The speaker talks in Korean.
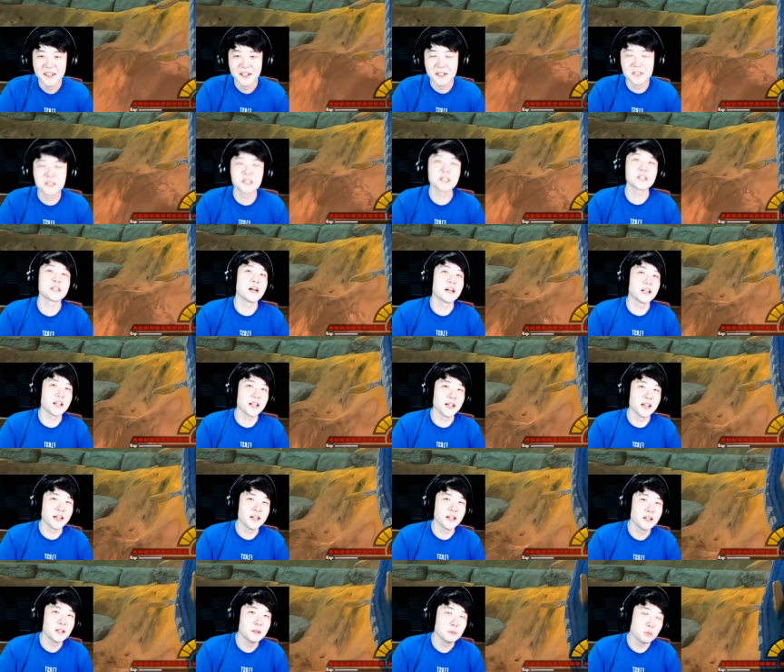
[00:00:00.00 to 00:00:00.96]
어쨌든 간에
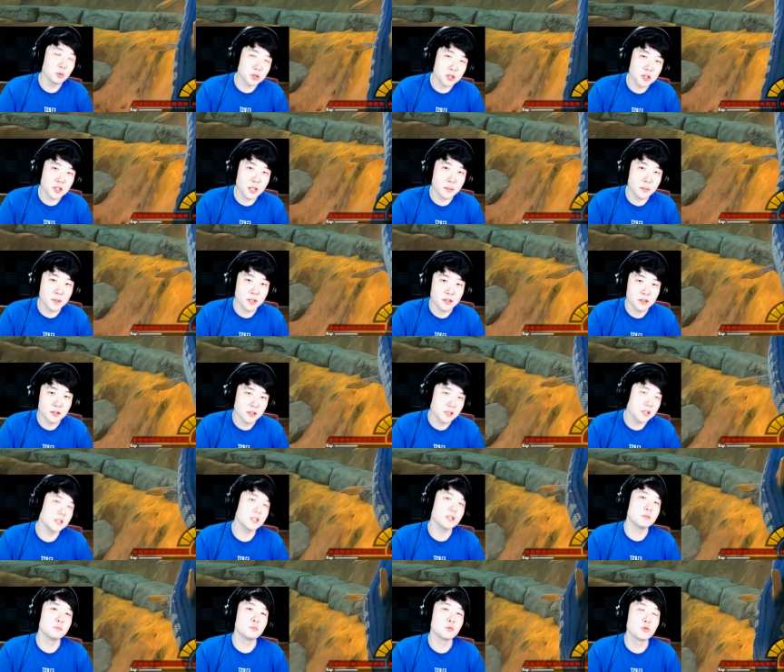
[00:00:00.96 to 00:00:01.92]
보신다면
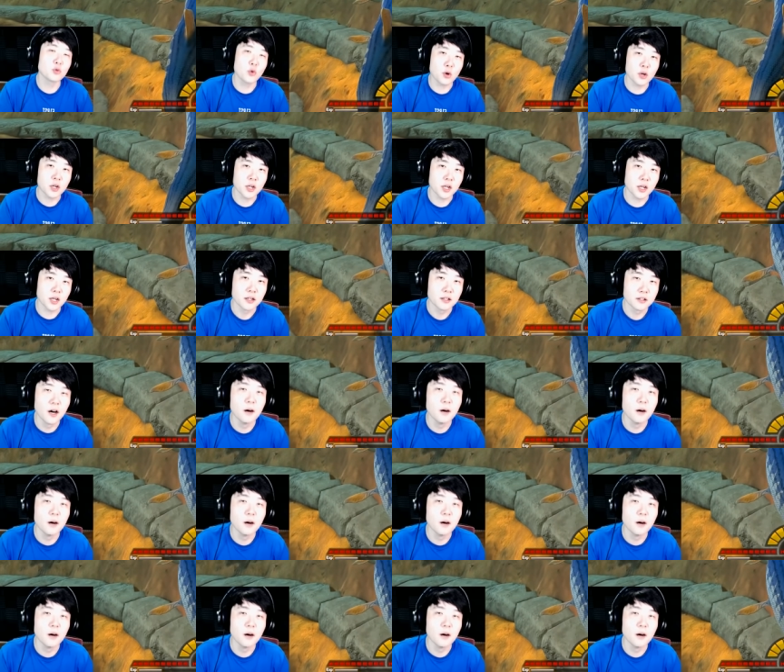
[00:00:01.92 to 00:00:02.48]
이 물고기